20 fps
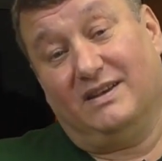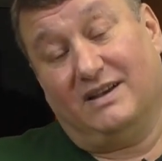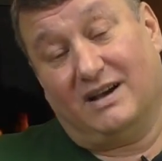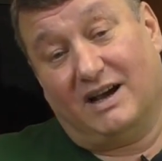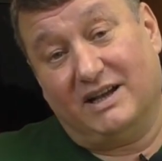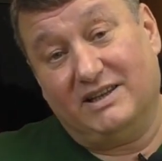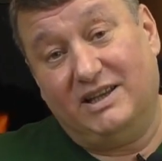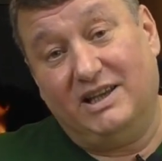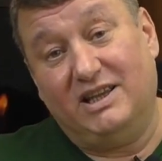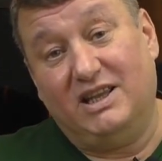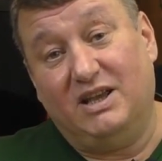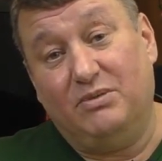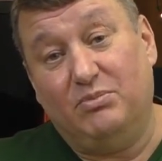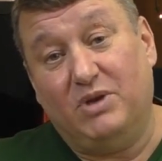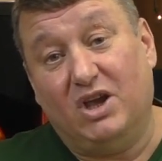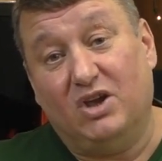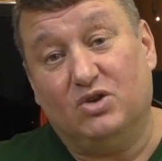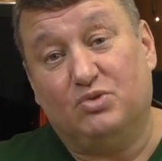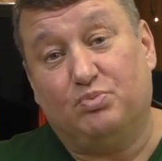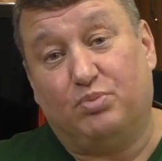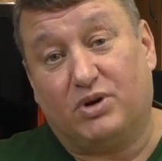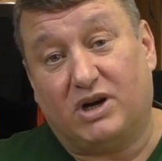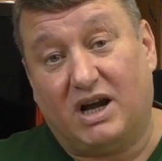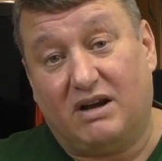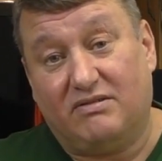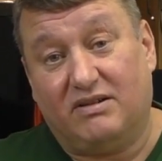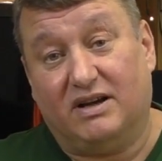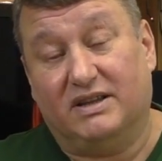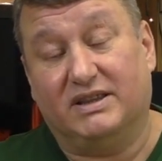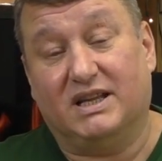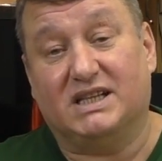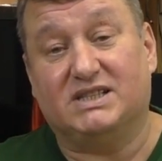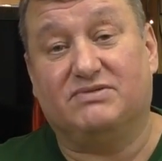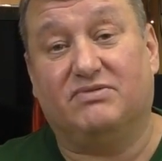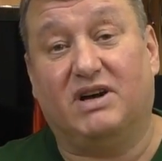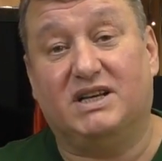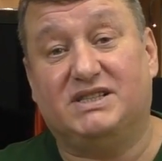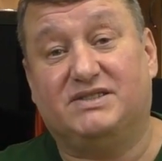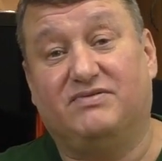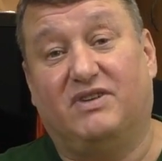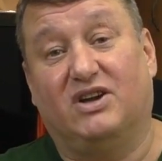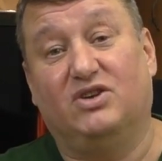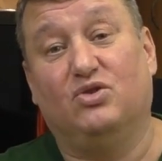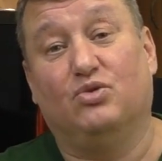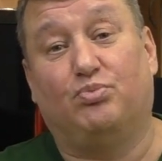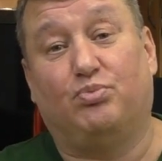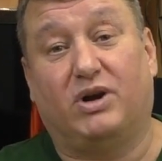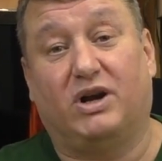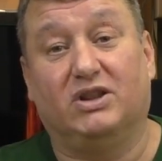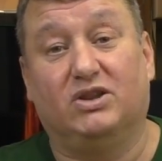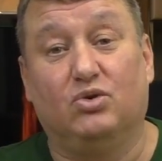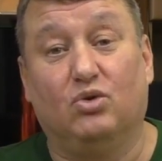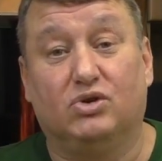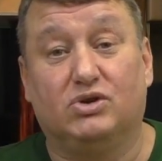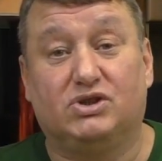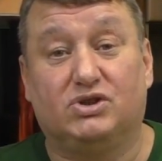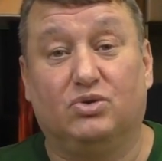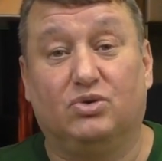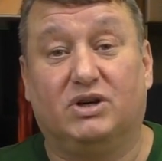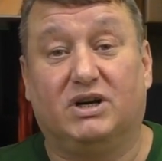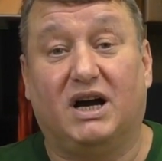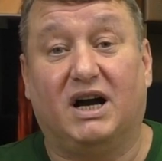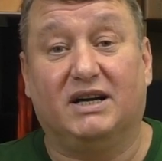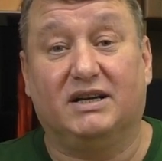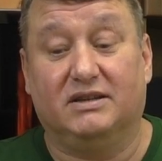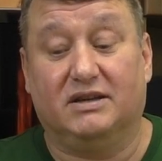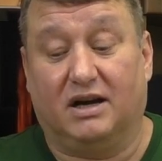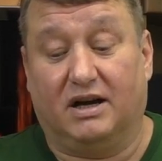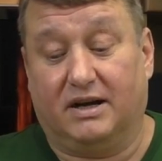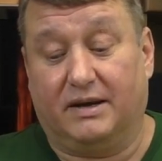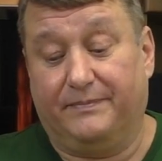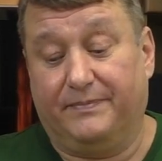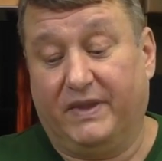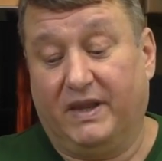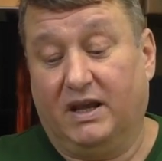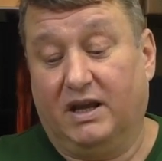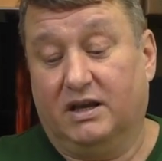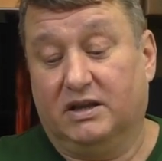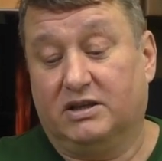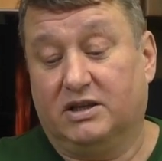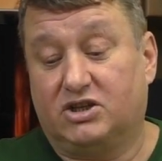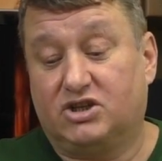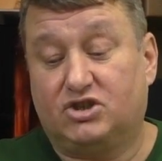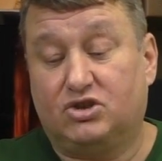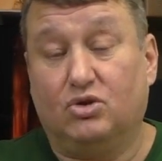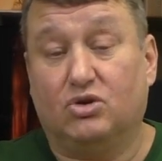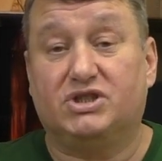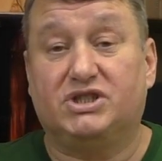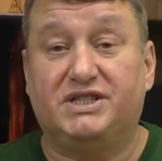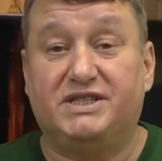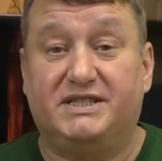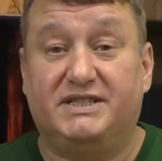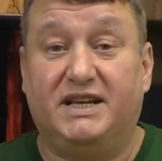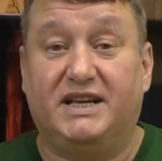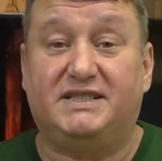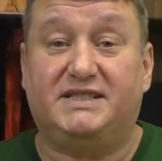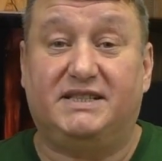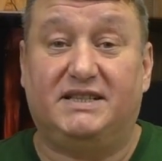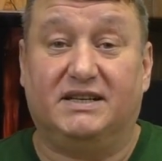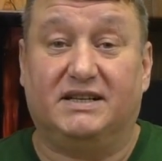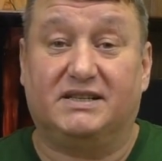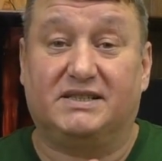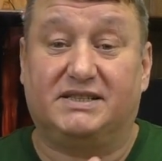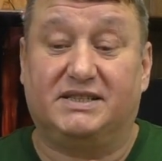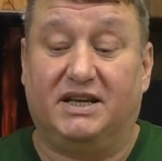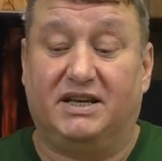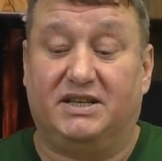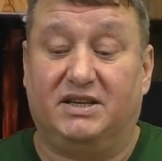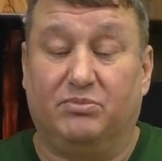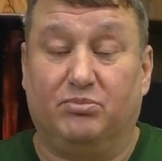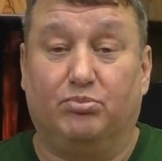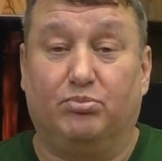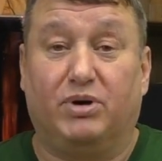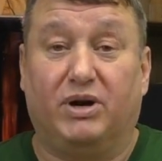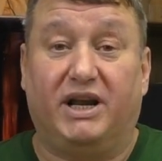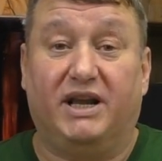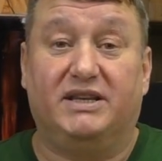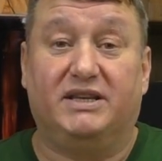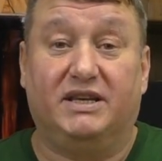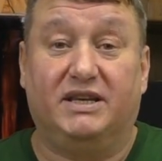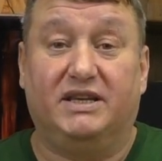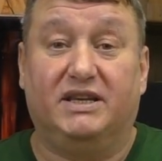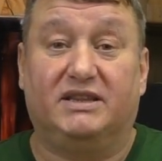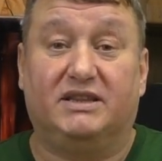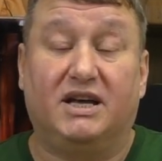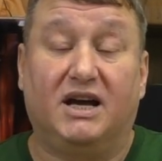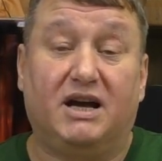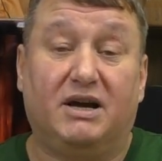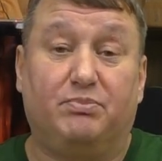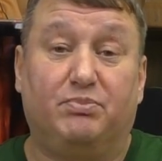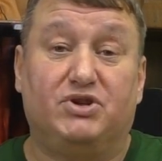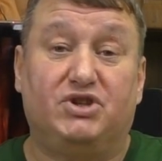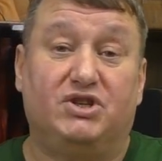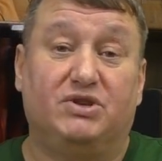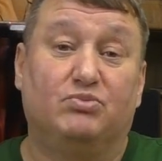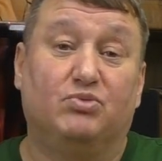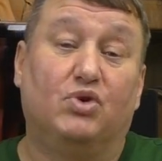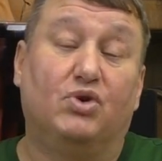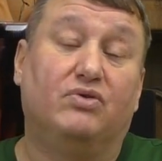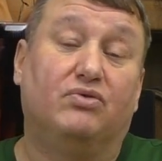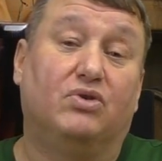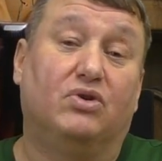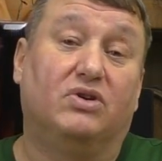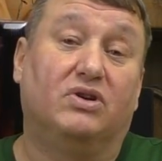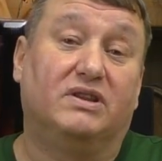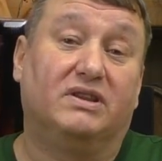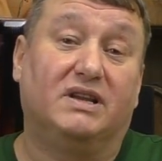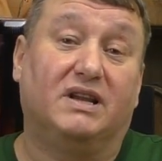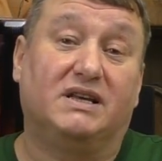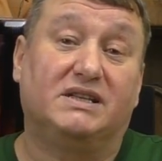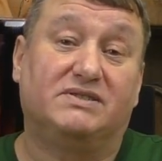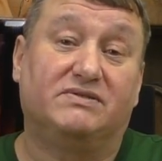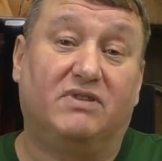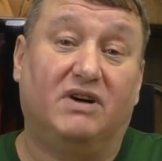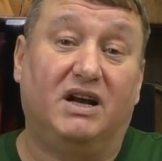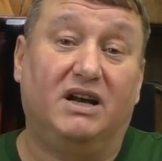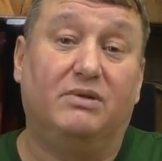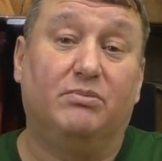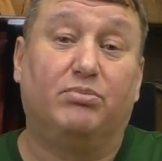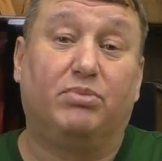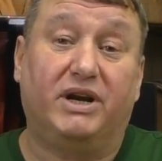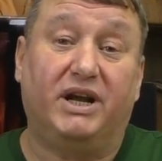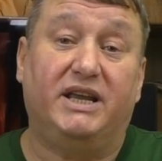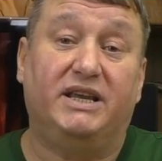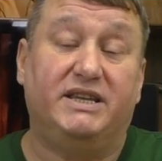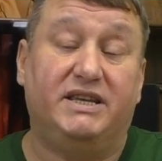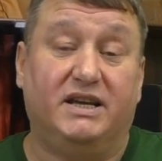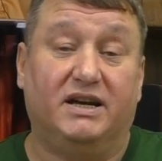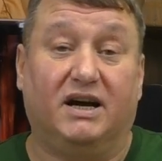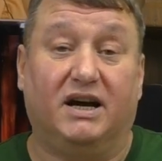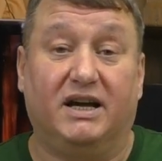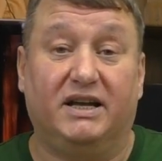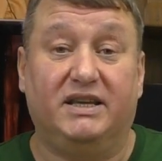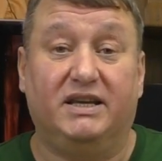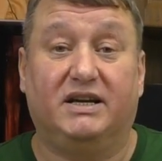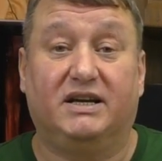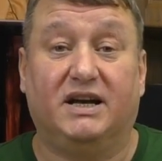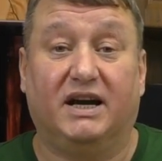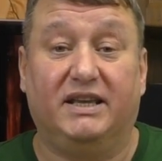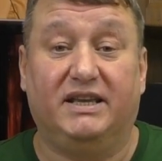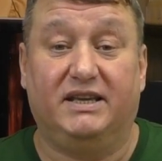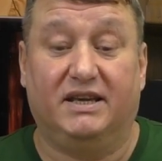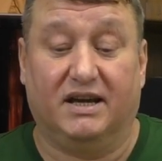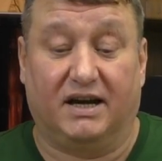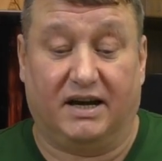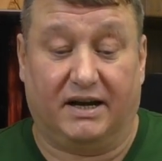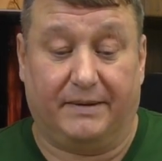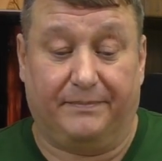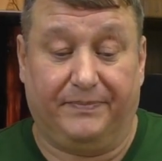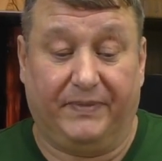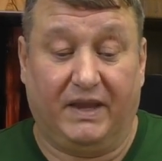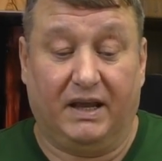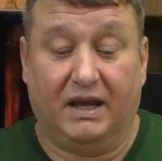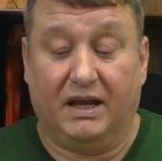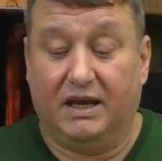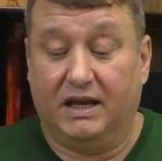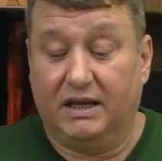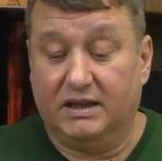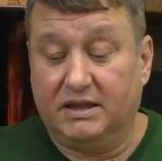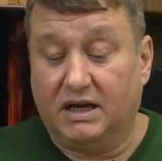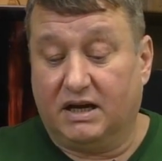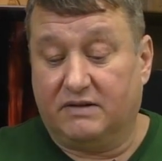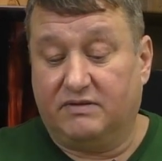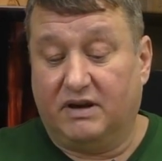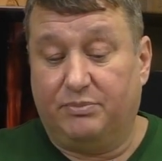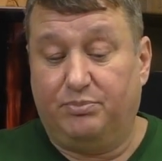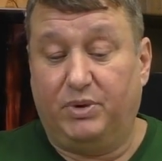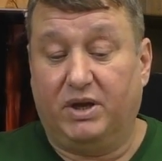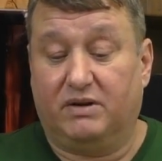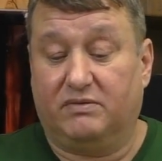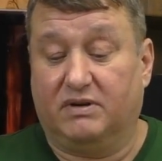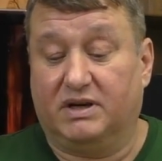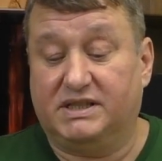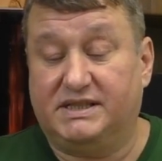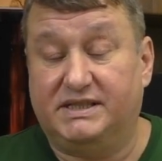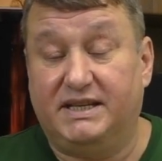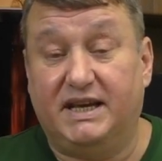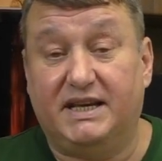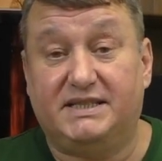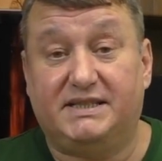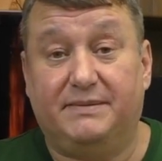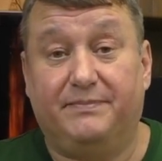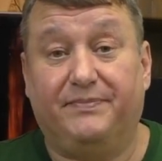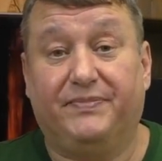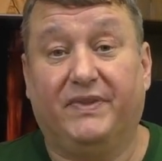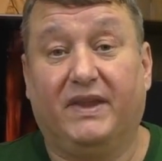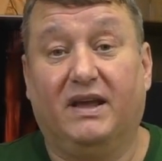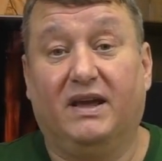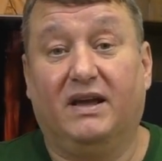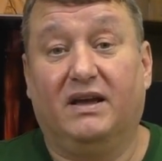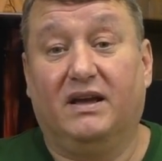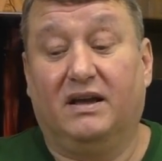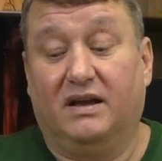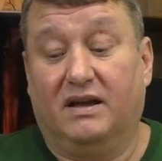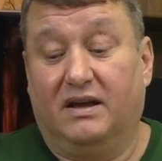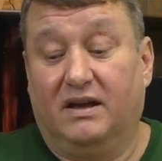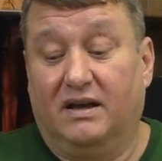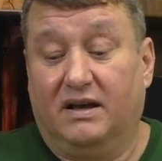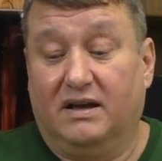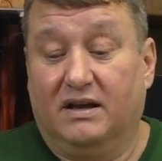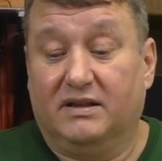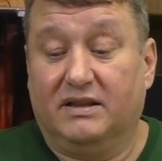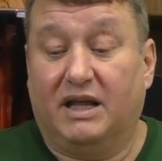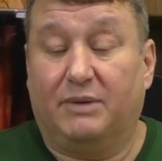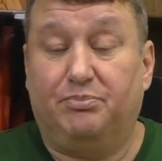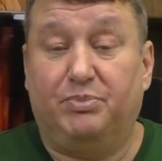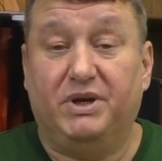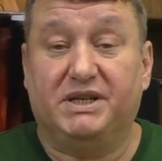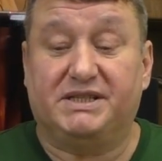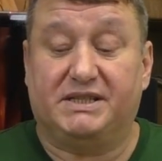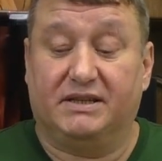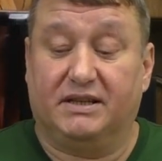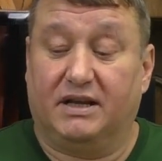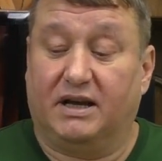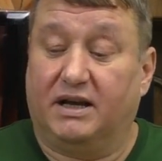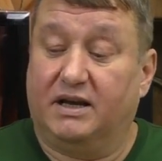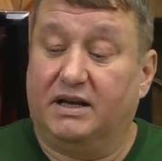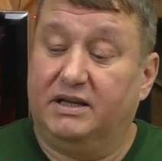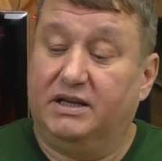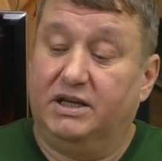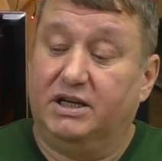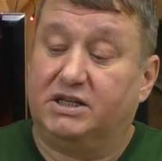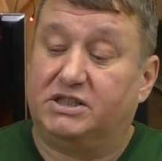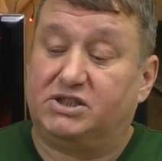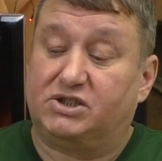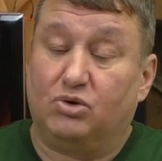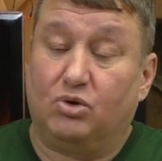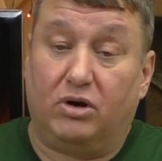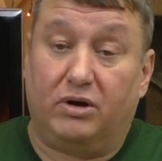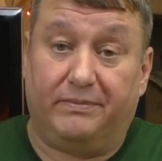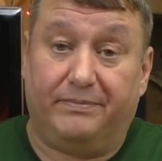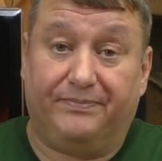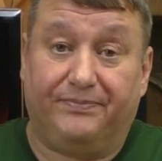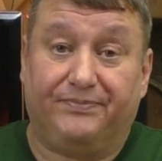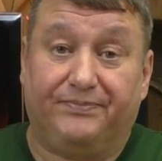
они не имеют права назвать свою продукцию Когнак. Так что же здесь э, с этим бренди не так? Почему его назвали бренди, а не коньяк? Итак, во-первых, здесь написано XO